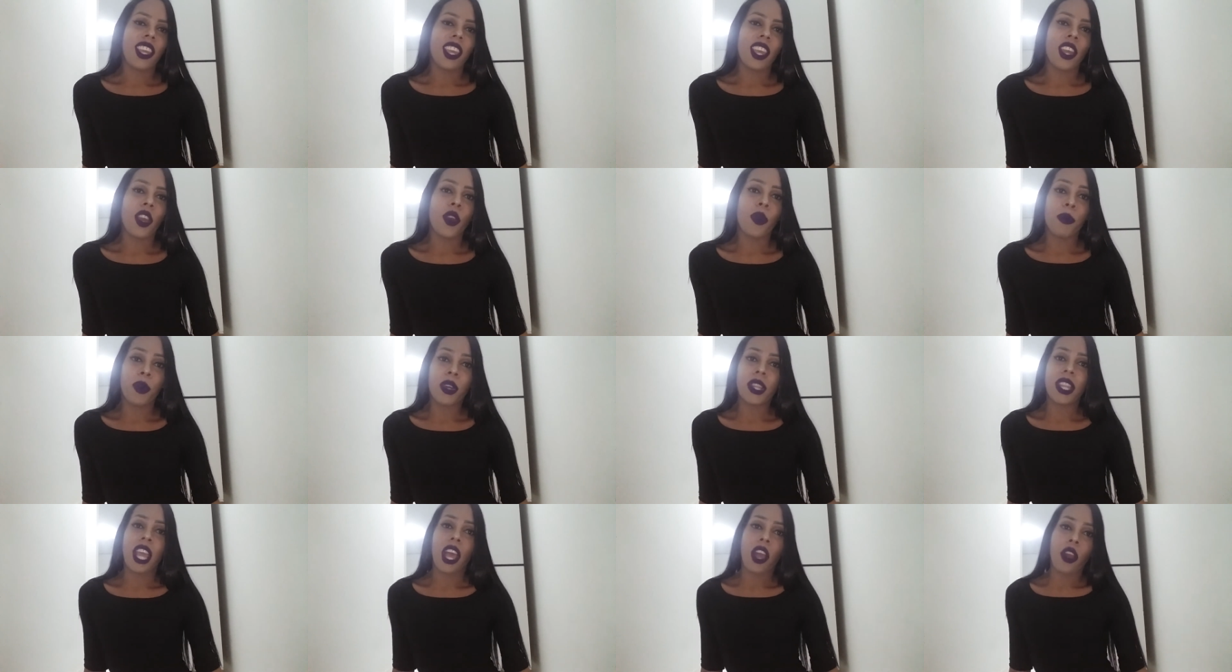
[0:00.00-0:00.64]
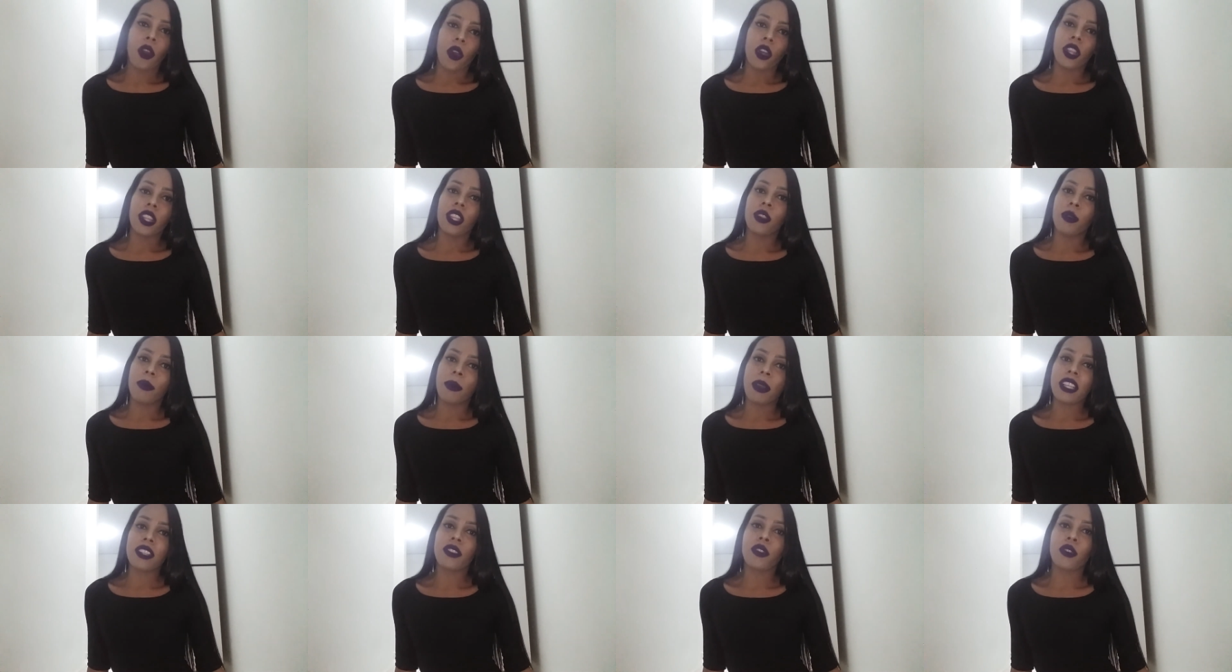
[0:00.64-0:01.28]
que eu botei a corda no
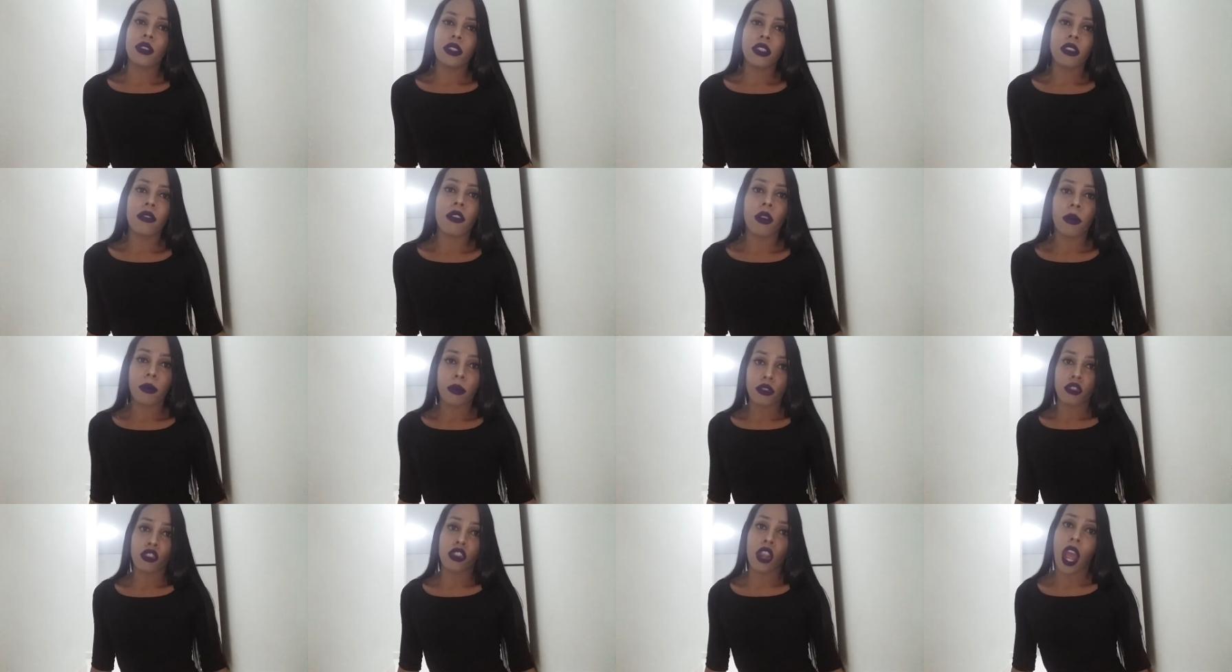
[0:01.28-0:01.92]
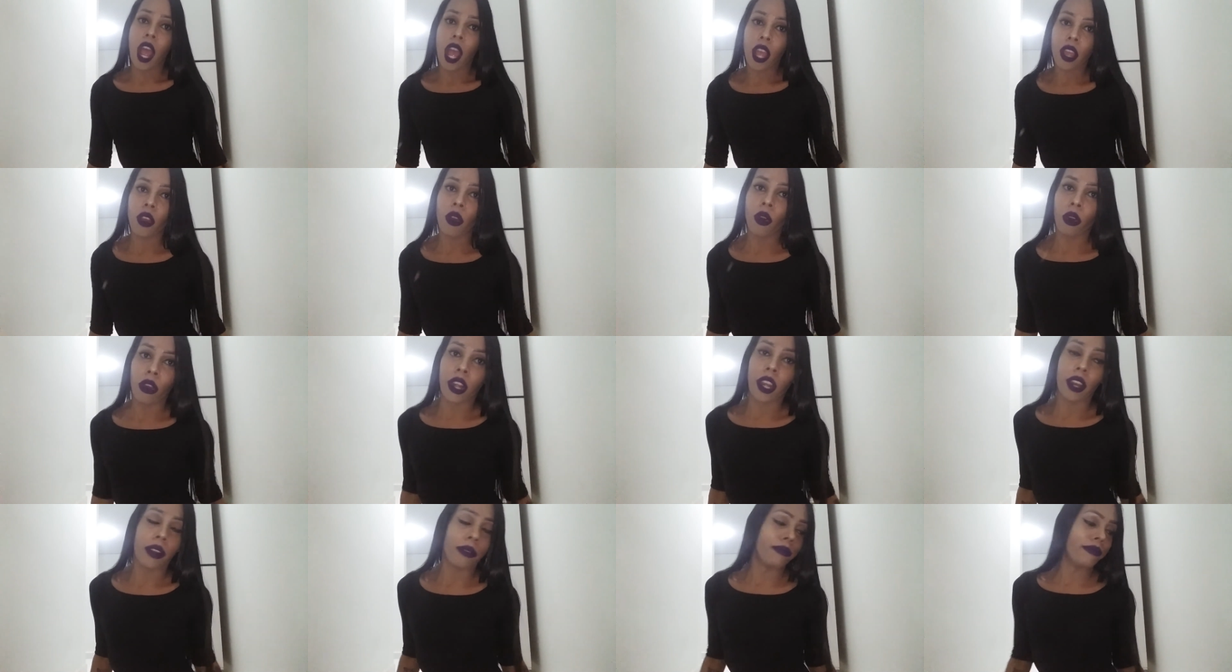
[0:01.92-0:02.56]
pescoço e vou puxar
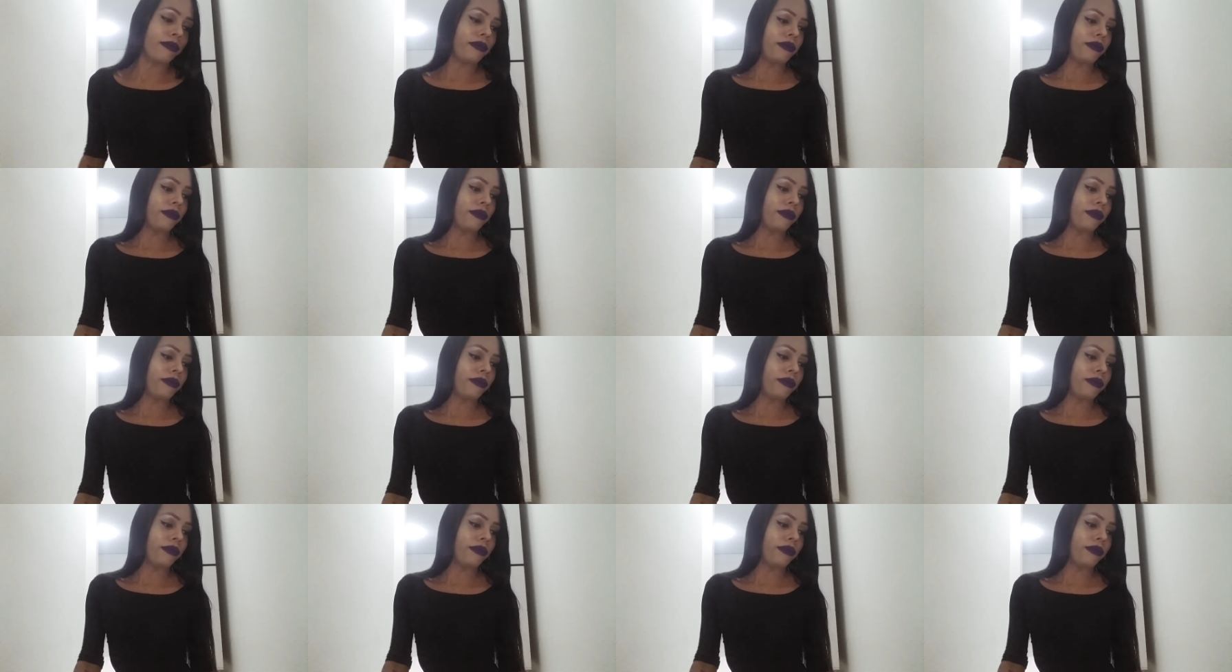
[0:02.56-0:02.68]
agora.